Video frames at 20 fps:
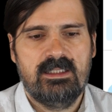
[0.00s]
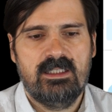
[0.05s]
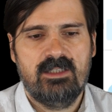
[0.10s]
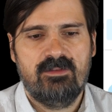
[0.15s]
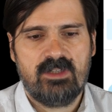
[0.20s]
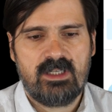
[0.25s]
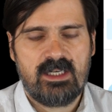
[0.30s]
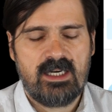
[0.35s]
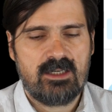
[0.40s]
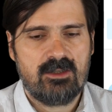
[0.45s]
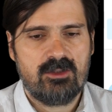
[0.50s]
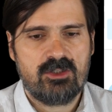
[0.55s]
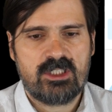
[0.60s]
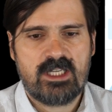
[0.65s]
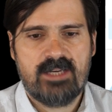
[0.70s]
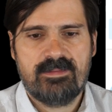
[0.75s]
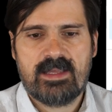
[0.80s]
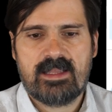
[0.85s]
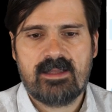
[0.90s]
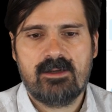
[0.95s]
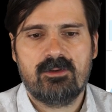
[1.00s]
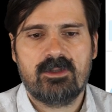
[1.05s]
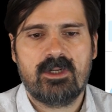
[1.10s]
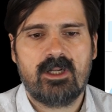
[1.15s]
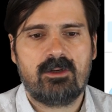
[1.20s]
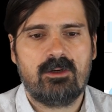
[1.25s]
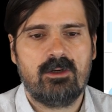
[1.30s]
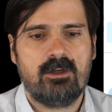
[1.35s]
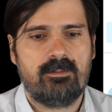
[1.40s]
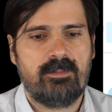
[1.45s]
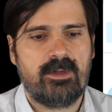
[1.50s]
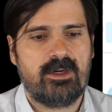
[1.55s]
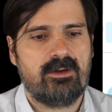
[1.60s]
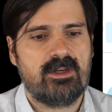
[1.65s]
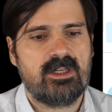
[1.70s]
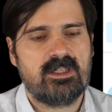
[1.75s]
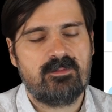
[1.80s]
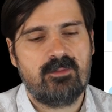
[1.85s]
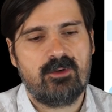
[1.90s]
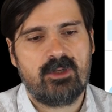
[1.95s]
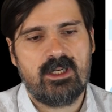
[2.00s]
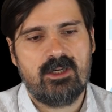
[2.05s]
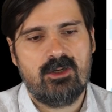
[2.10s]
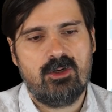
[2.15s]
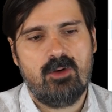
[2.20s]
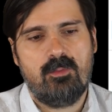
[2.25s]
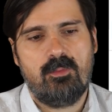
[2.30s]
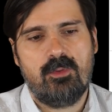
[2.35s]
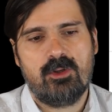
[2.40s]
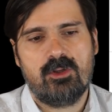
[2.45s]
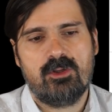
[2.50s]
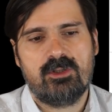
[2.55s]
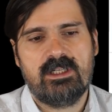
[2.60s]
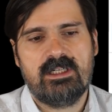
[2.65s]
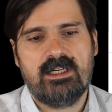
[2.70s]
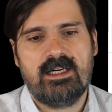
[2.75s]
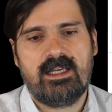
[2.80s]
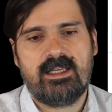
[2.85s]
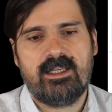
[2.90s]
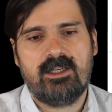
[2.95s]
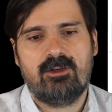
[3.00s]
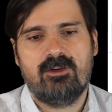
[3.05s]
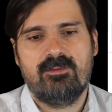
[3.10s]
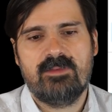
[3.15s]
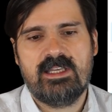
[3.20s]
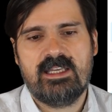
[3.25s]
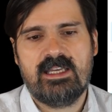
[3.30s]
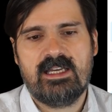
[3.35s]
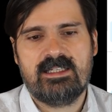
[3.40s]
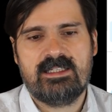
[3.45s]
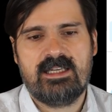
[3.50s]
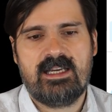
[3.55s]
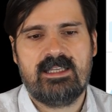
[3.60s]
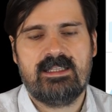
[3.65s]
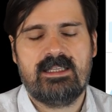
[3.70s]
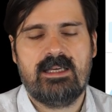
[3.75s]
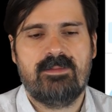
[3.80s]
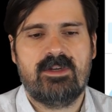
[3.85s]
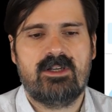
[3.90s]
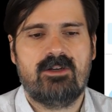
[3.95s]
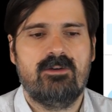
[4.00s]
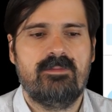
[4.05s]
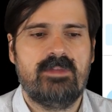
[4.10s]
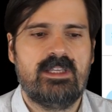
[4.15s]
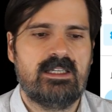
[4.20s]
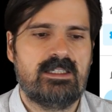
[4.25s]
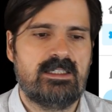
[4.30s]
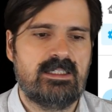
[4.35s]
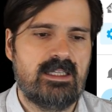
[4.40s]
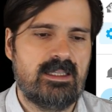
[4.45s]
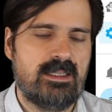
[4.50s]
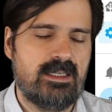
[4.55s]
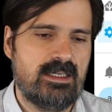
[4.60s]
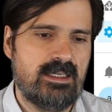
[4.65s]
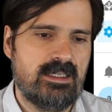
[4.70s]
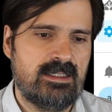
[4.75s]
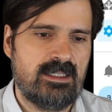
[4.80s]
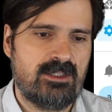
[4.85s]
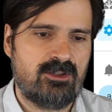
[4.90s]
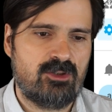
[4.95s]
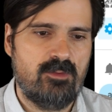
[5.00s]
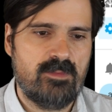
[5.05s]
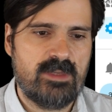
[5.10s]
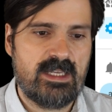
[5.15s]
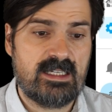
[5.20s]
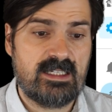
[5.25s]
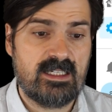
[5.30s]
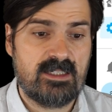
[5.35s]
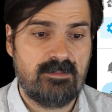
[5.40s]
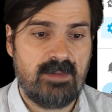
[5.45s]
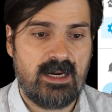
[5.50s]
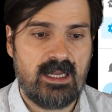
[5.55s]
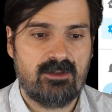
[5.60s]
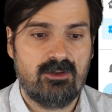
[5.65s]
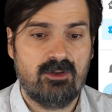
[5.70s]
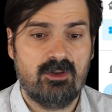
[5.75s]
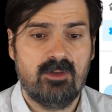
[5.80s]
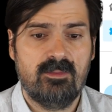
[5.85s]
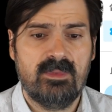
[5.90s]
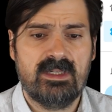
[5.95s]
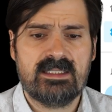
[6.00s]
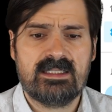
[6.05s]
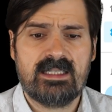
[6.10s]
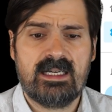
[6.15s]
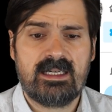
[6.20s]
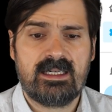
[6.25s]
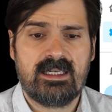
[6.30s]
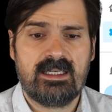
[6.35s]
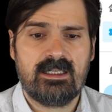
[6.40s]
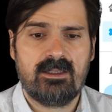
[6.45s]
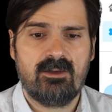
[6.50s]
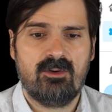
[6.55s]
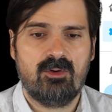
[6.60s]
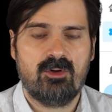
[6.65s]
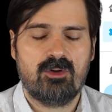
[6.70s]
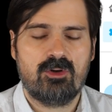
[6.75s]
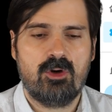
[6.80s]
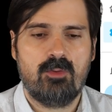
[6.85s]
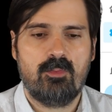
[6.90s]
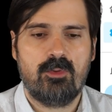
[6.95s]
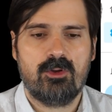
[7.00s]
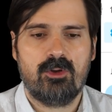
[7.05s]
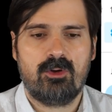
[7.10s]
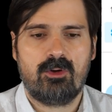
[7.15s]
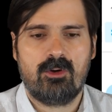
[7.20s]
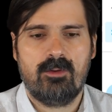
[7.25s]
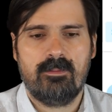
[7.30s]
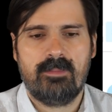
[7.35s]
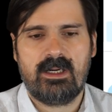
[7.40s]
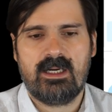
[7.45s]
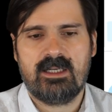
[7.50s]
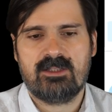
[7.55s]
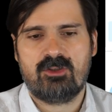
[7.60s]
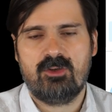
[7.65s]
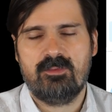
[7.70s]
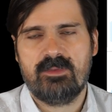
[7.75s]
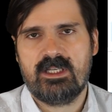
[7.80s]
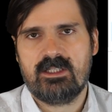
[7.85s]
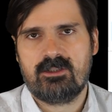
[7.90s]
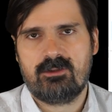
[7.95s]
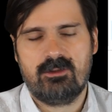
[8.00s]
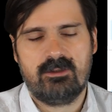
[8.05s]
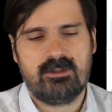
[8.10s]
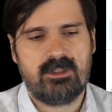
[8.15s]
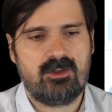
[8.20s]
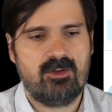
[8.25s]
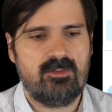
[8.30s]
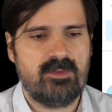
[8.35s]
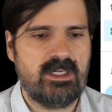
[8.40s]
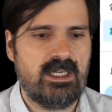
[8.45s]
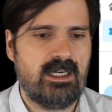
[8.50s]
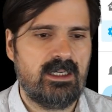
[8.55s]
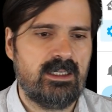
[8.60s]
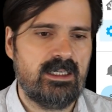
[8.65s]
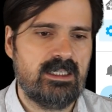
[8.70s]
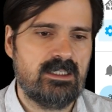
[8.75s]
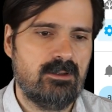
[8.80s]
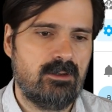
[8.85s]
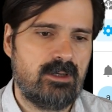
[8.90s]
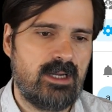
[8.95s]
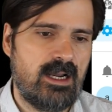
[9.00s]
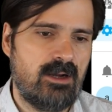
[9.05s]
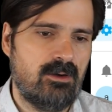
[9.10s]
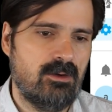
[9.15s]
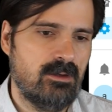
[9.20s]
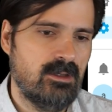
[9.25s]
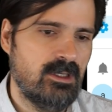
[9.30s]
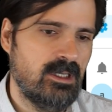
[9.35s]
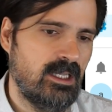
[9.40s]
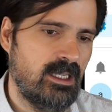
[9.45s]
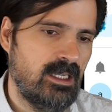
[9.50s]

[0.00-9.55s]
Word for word: Y fijaros que me ha dado un error, pero es porque no puedo tener aquí comillas y aquí también comillas. Es decir, estas comillas es para todo el mensaje, luego no puedo romper las comillas con otra comilla. ¿Qué es lo que hago?